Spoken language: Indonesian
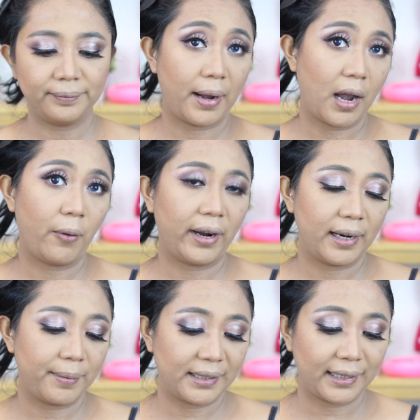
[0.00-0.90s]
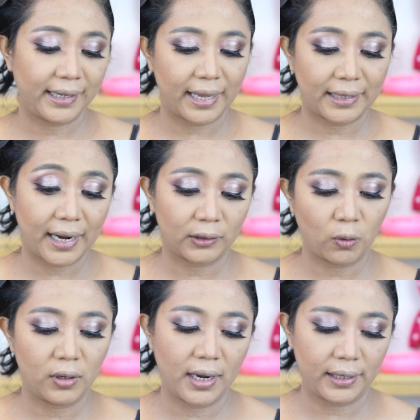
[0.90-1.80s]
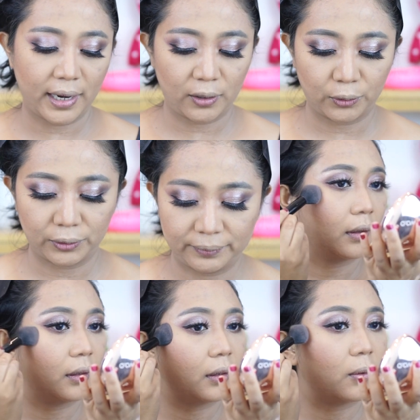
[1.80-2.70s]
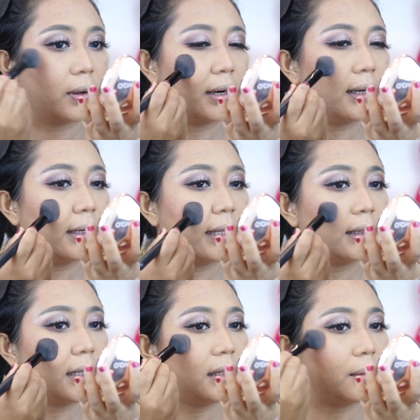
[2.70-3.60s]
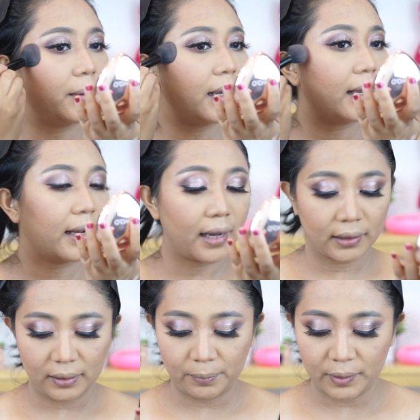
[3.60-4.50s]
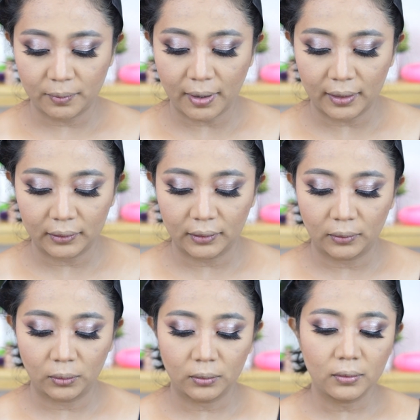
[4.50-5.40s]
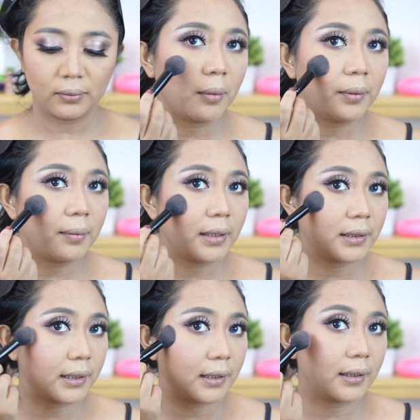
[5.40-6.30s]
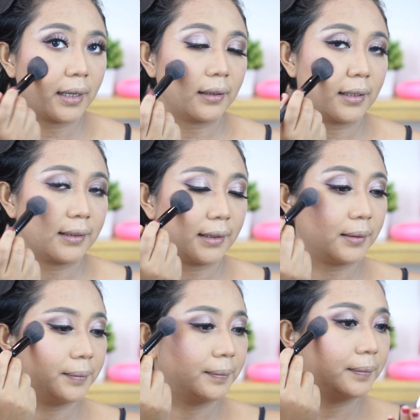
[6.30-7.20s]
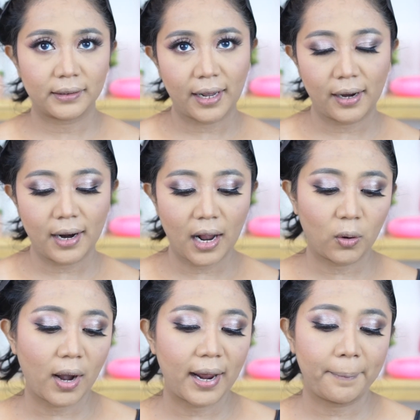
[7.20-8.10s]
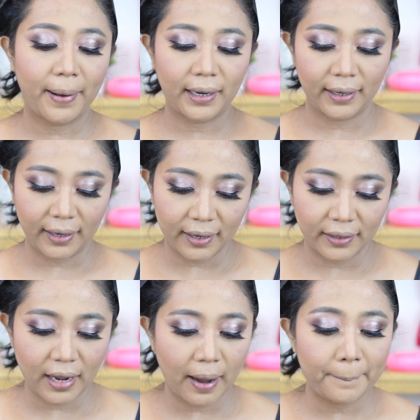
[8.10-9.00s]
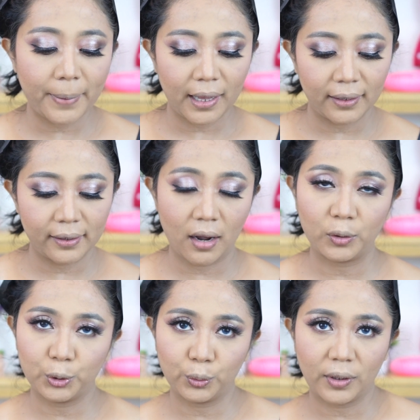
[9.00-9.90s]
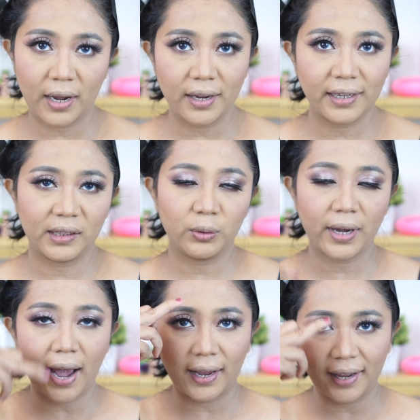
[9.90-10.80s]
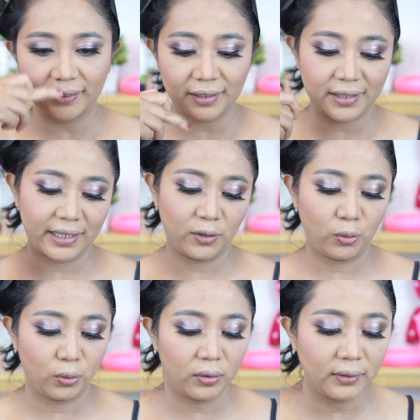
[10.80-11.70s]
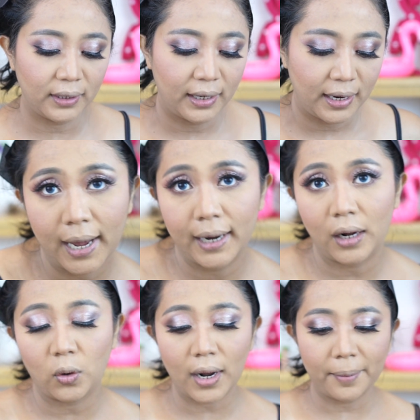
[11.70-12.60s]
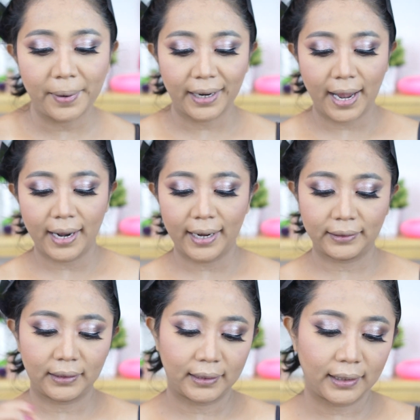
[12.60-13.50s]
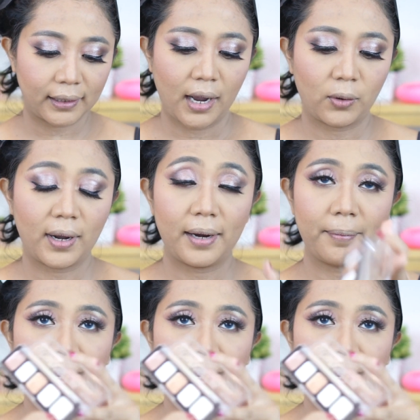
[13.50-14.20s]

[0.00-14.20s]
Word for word: apakah warnanya masih kelihatan atau enggak di aku. Warnanya kelihatan tapi kayak tipis banget gitu, tapi masih kelihatan sih. Sekarang aku akan pakai yang paling aku suka yaitu highlighter di hidung dan aku akan pakai highlighter. Aku akan